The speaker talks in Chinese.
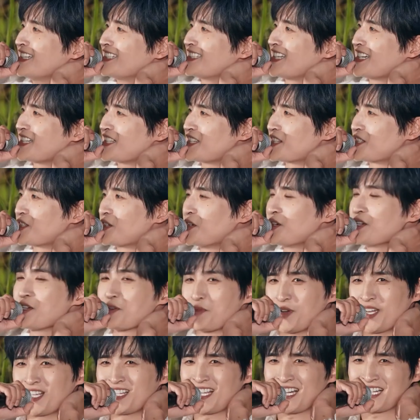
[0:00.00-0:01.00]
但是都
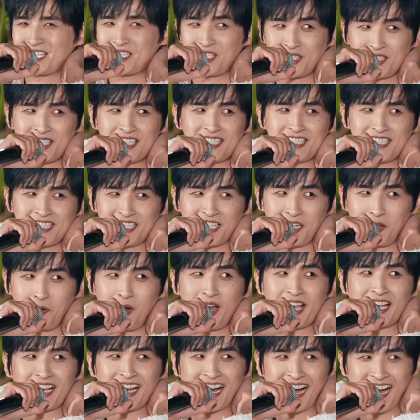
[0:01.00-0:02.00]
以为他真的是一个
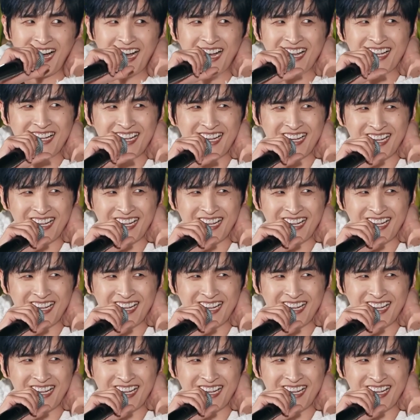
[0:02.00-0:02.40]
怪咖。